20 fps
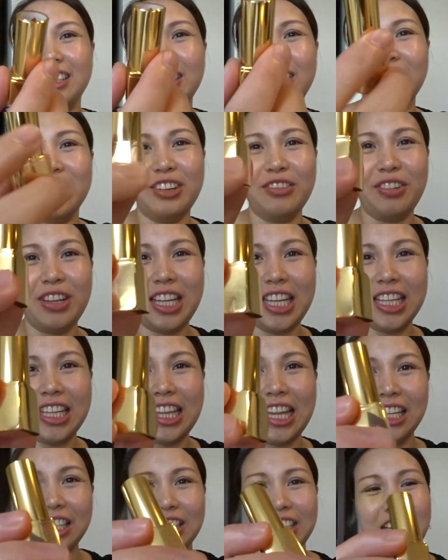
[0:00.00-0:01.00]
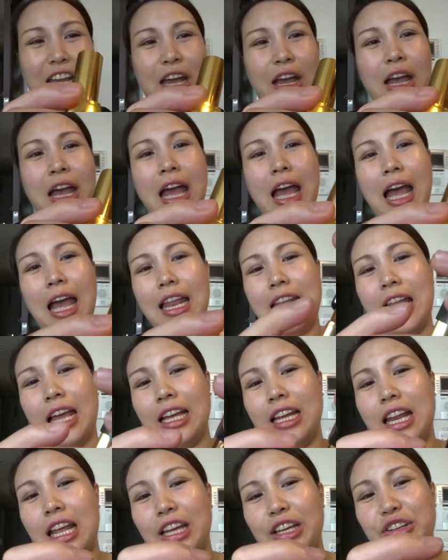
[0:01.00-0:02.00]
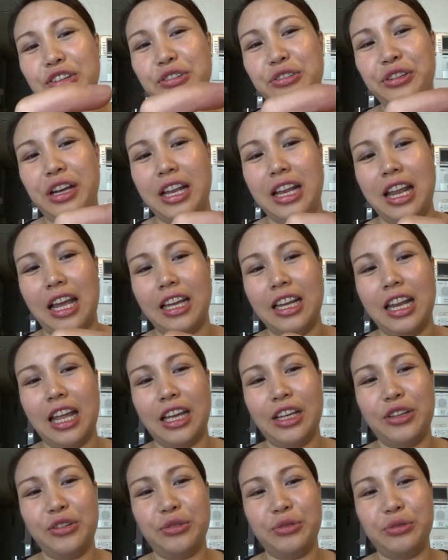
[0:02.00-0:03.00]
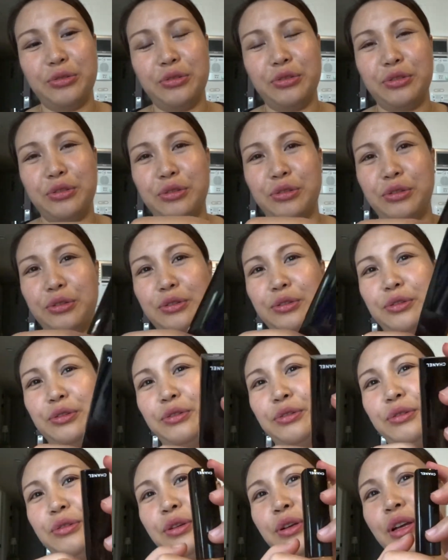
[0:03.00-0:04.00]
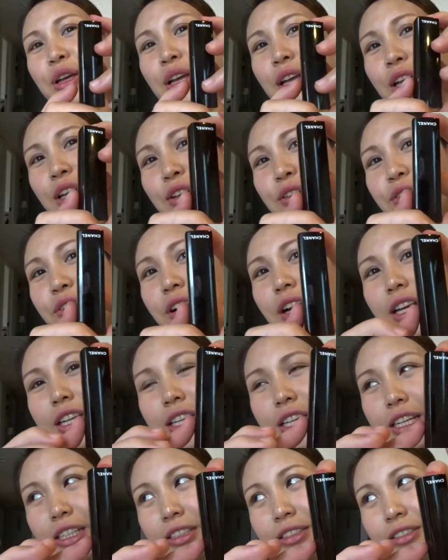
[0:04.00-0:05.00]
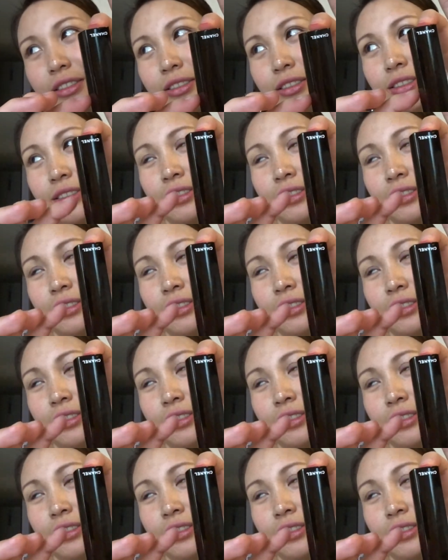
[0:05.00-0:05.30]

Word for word: so, ito siya, maliit lang siya. Ang laki-laki nung, ang laki-laki nung, nung kanyang